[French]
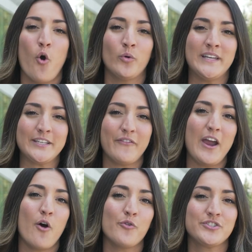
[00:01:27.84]
au
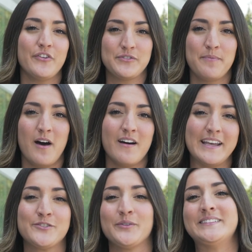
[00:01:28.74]
91.9
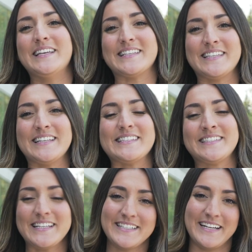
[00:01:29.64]
Sports et sur
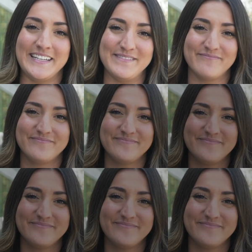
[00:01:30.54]
TSN 690.